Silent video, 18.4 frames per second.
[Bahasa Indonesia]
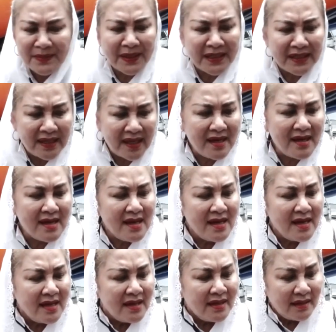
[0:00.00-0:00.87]
sebenarnya
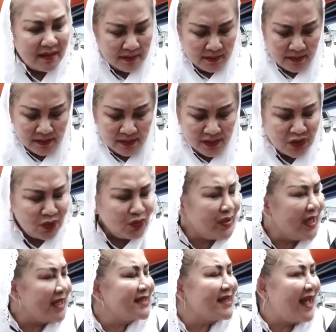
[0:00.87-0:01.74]
uh,
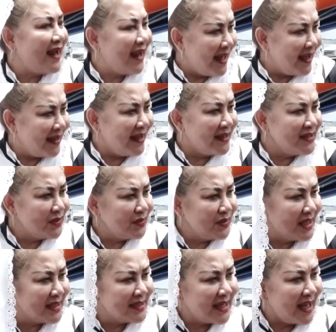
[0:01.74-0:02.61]
sudah salah kan
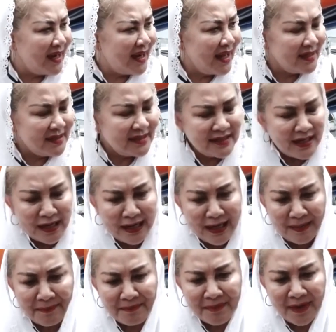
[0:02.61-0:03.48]
sudah salah di
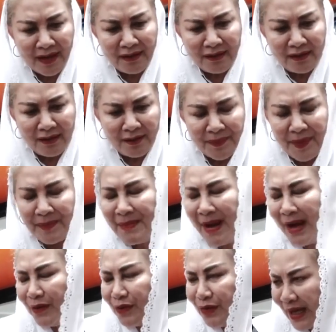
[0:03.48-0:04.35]
dalam uh,
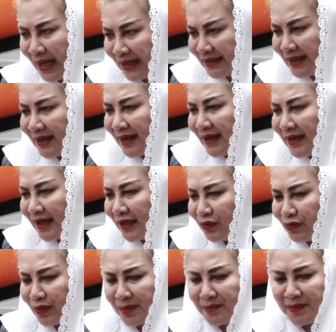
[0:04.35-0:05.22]
pembangunannya karena
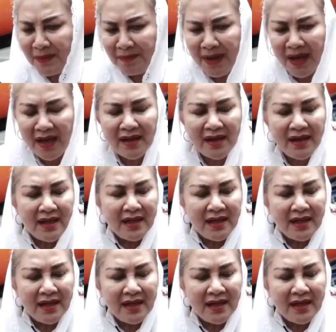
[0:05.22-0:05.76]
itu kan memang